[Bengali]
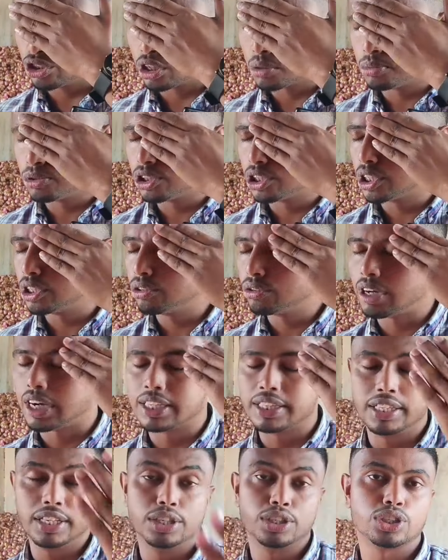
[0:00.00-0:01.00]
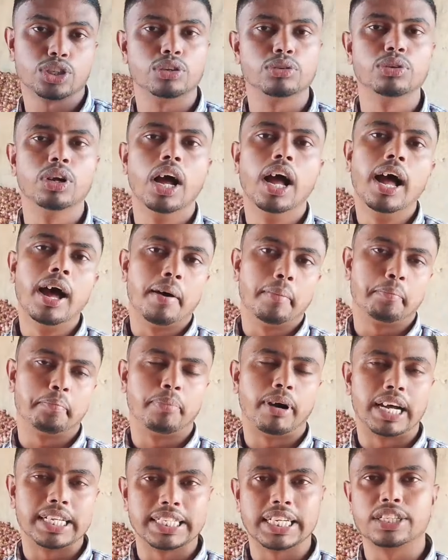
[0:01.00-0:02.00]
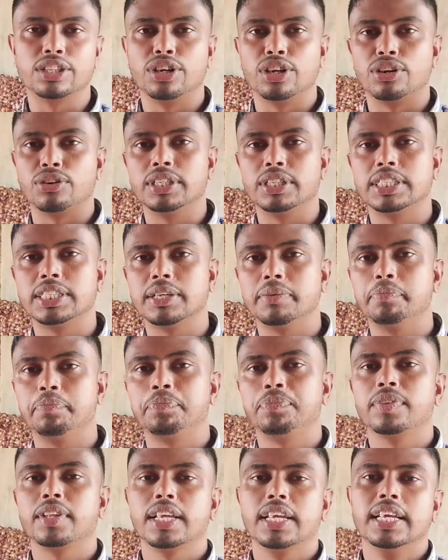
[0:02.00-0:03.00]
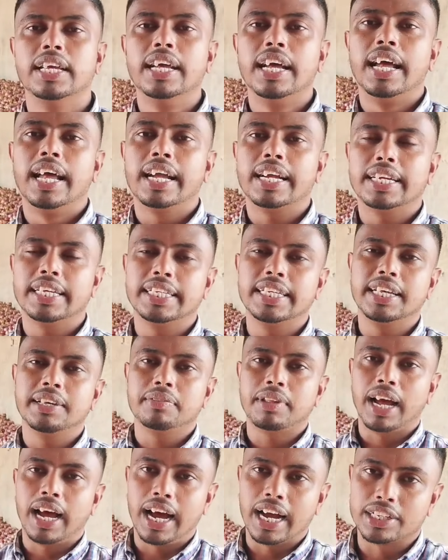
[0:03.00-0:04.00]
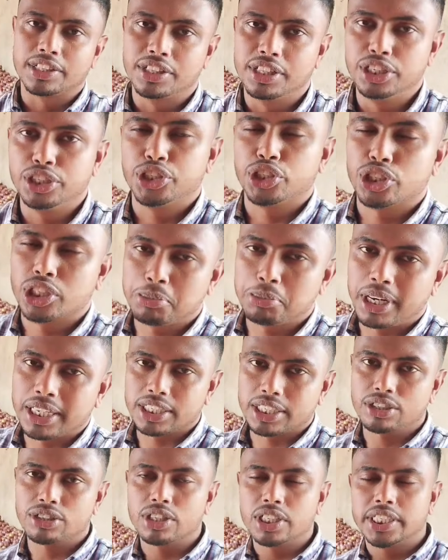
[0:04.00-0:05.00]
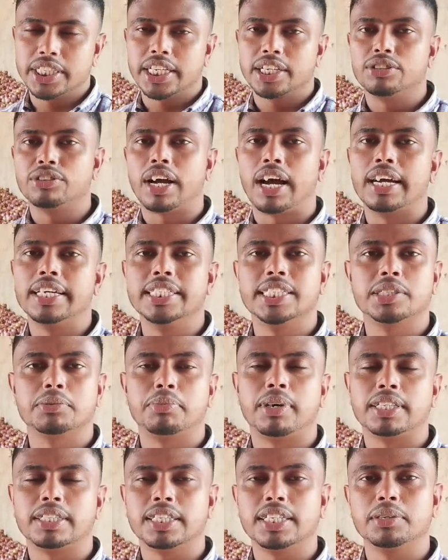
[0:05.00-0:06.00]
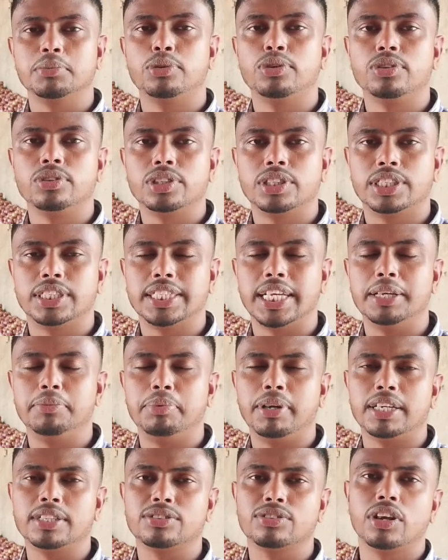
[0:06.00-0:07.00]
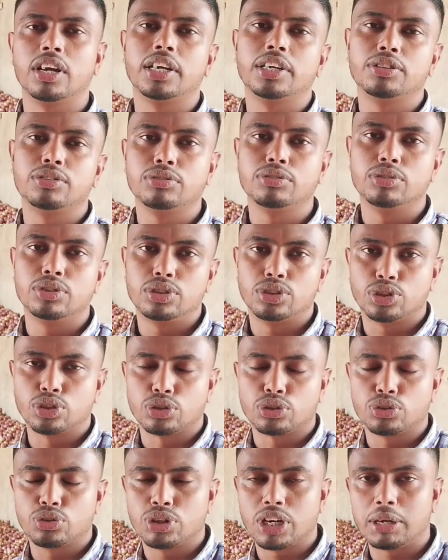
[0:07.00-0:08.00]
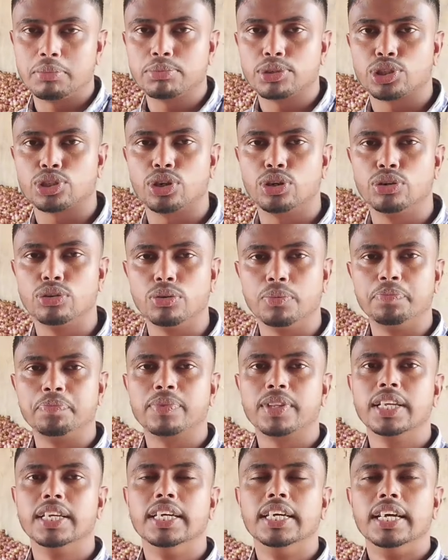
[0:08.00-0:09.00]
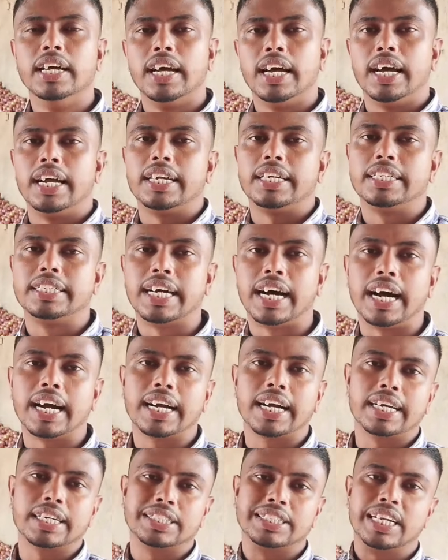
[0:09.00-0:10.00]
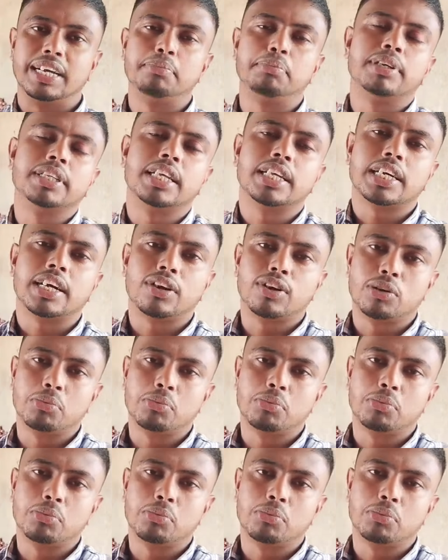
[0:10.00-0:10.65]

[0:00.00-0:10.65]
সর্বোচ্চ কিন্তু আটত্রিশ বাজার দর রয়েছে এখানে আটত্রিশশো যে বাজার দরটা সেটা কিন্তু হাইটস বাজার এবং সেই পেঁয়াজগুলো কিন্তু চট্টগ্রাম সহ ঢাকার শ্যামবাজার কারণ